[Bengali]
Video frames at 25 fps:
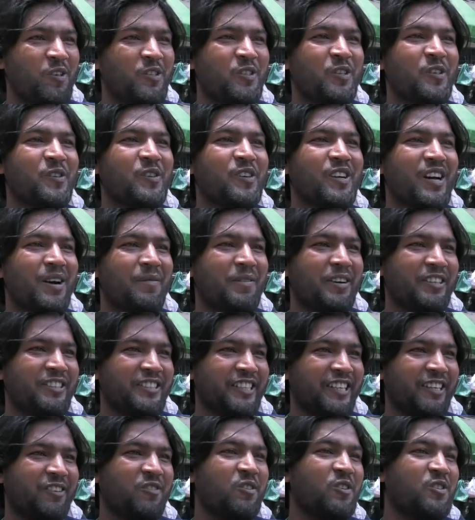কষ্টগুলো আমার
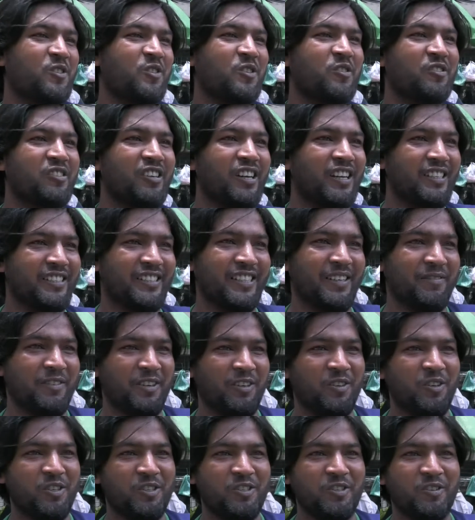যে কষ্টগুলো আছে
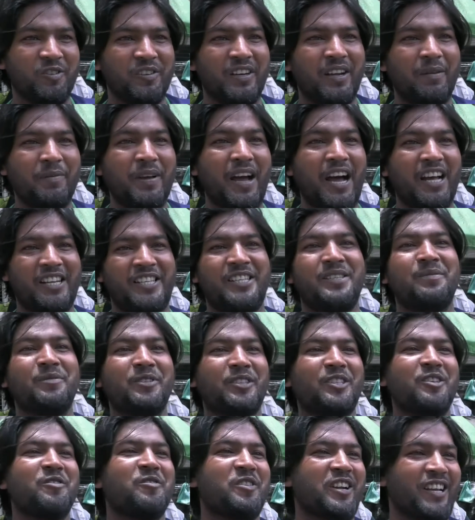আমার কষ্টগুলো আমি হাসির
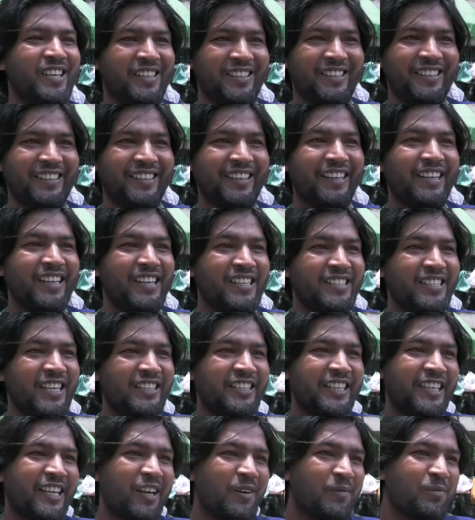মধ্যে উড়াই দিই
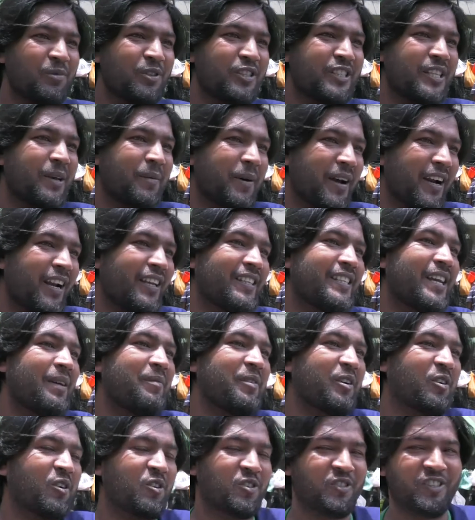যাতে কেউ বুঝতে পারে না যে
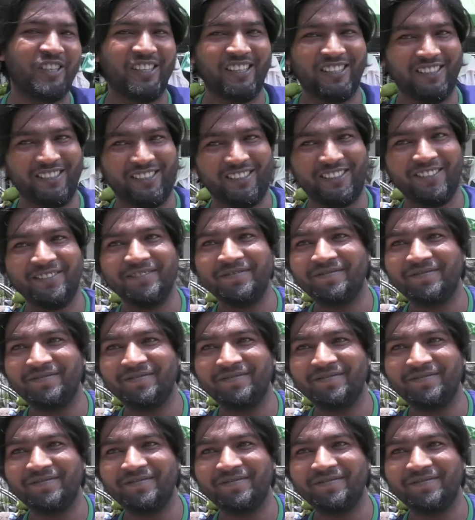আমি কষ্টে আছি